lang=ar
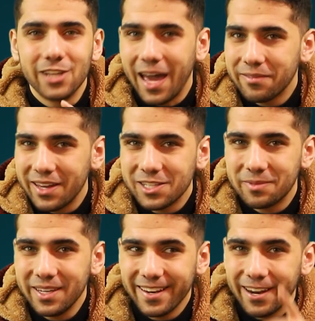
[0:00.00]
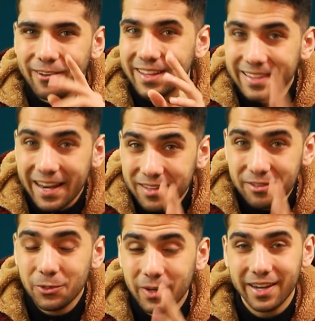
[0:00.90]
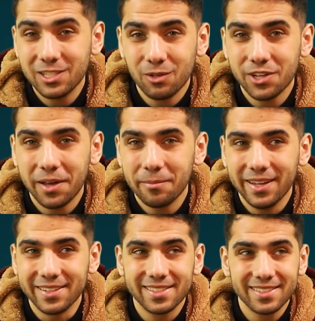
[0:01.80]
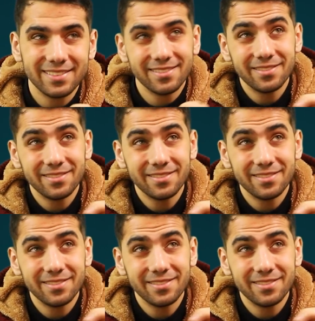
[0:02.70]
مش عارف انا شو بتحكي لانه هذا ثالث فيديو احنا ننزله في شهر مارس